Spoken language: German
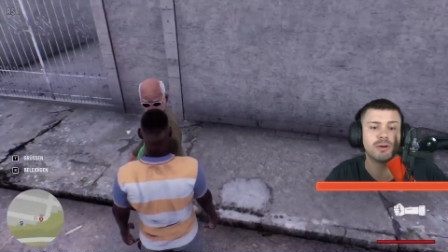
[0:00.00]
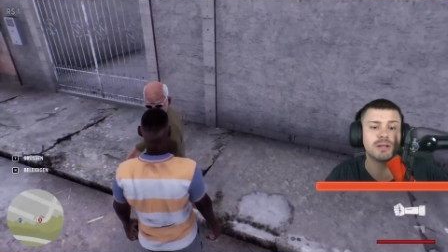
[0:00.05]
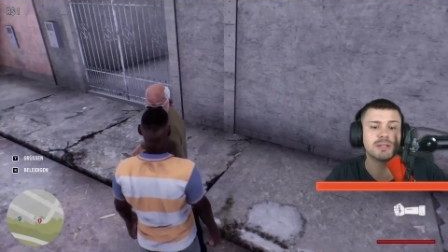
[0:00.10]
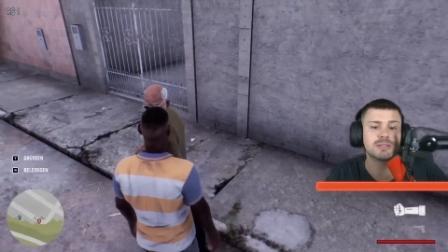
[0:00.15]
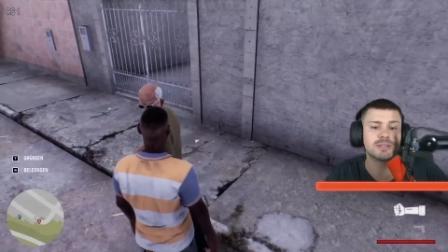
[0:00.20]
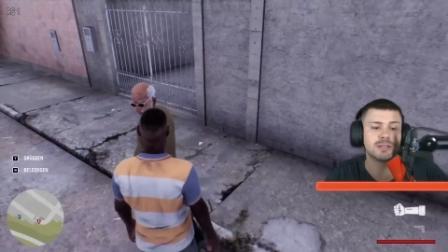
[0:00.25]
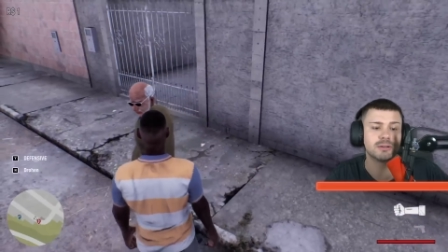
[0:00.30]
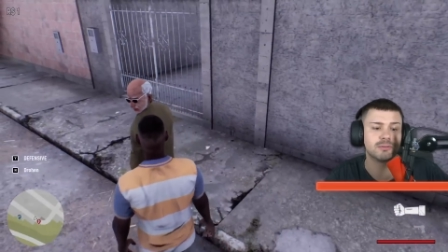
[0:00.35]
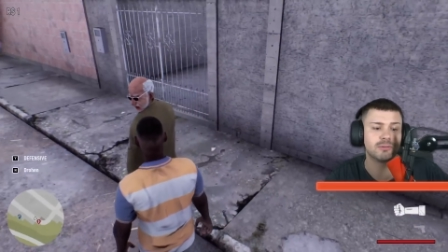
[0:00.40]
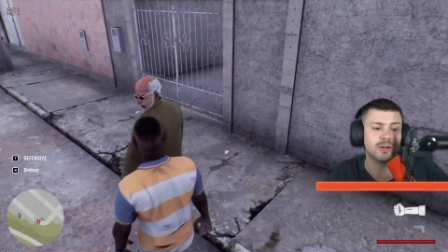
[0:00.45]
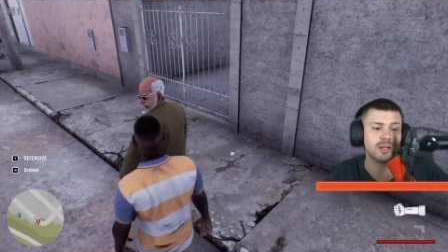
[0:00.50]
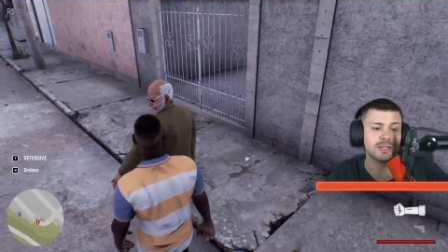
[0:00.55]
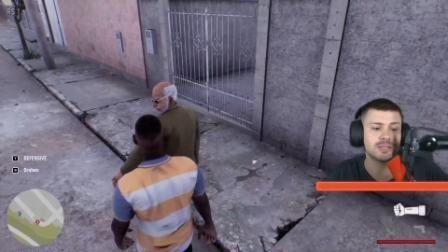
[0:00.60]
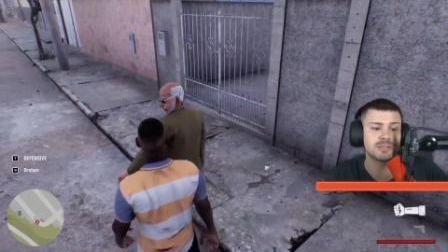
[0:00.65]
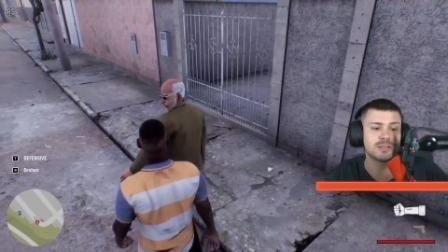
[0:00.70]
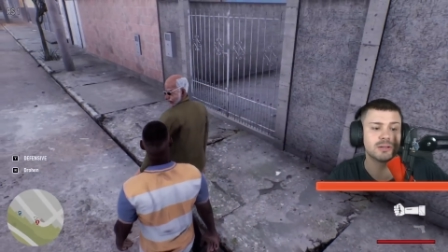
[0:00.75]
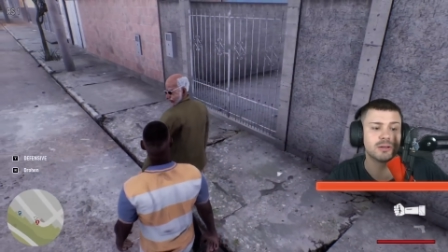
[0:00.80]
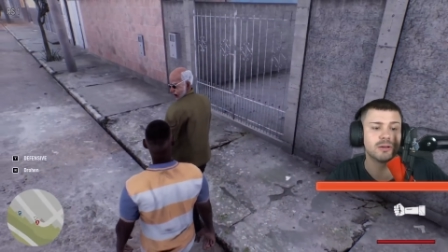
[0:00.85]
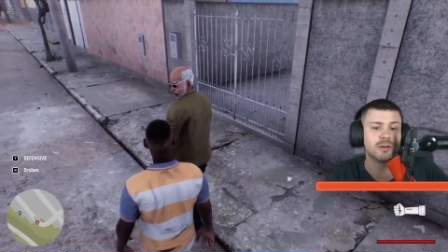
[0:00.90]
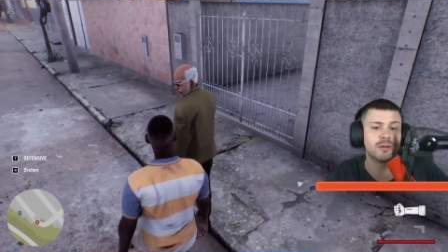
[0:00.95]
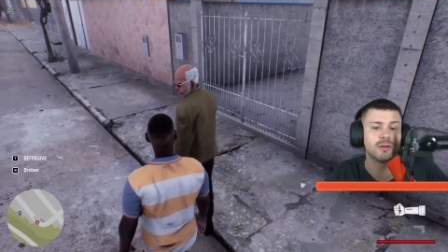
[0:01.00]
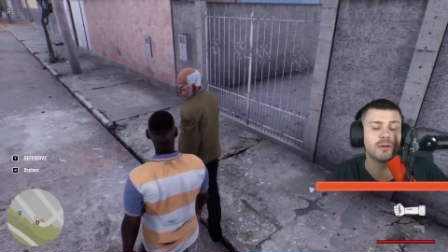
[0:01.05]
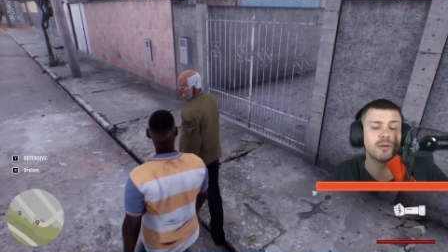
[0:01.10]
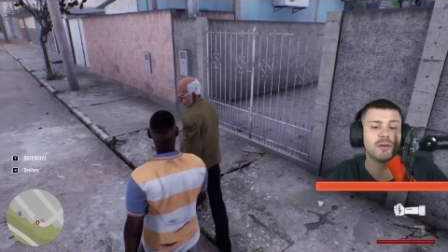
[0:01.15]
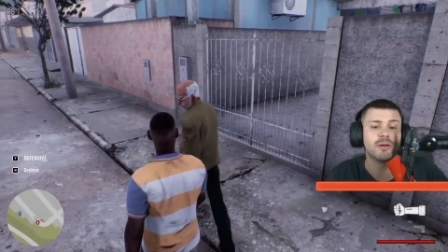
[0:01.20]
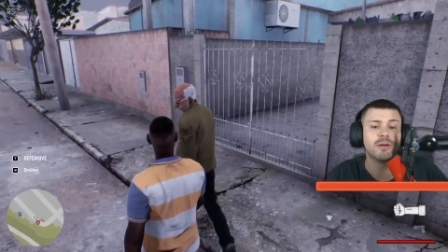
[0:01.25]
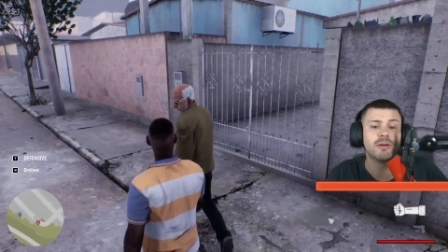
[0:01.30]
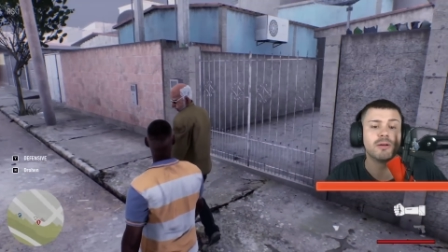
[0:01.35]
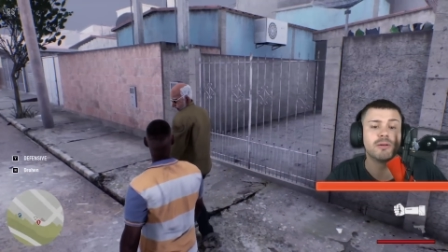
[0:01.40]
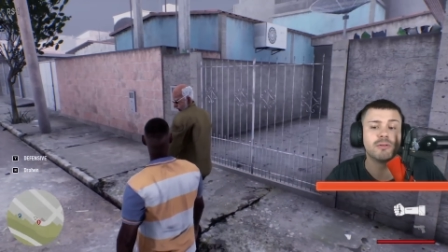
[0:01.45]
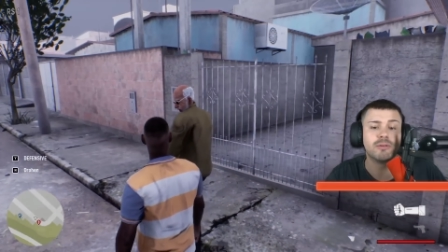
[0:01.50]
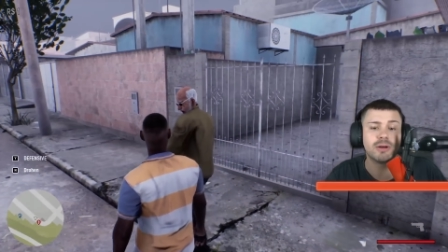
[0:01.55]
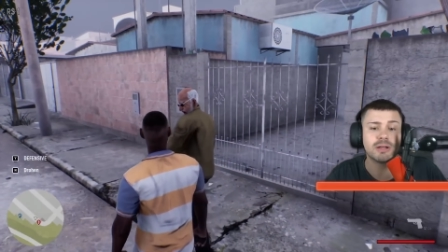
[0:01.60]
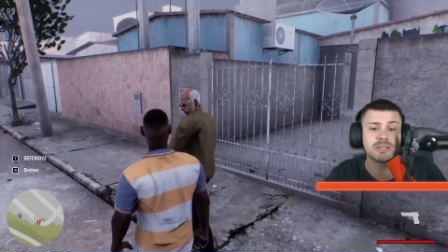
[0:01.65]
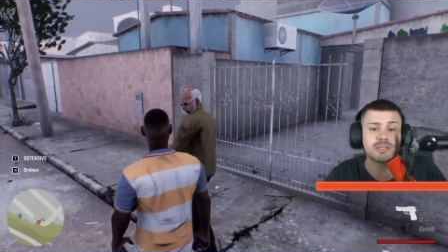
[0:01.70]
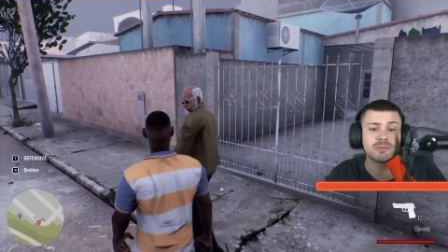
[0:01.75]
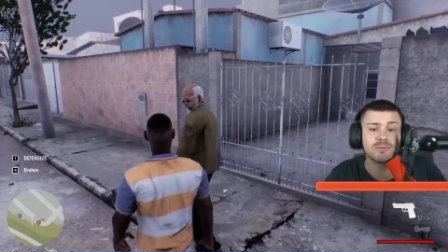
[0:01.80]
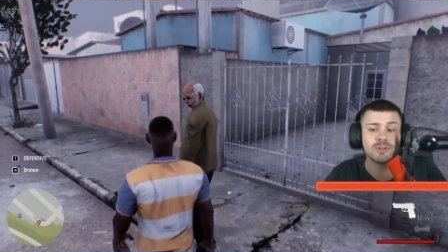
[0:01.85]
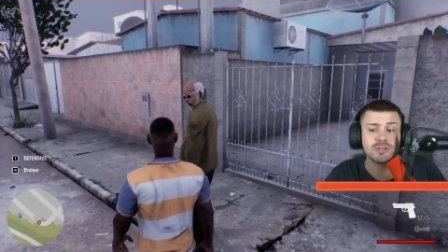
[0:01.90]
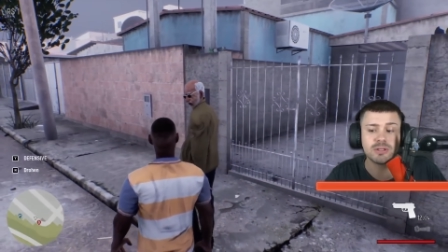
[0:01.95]
Was denn, was?
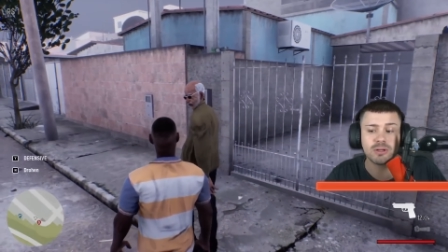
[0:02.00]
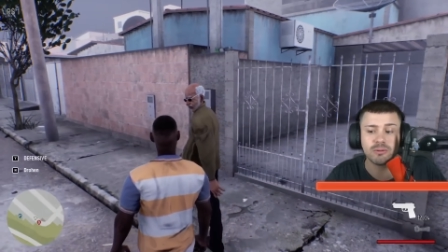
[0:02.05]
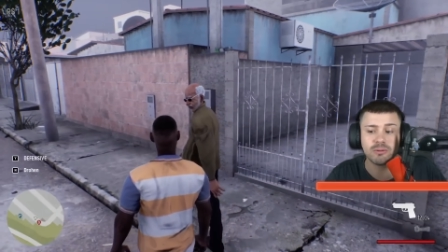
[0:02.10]
Was? Was?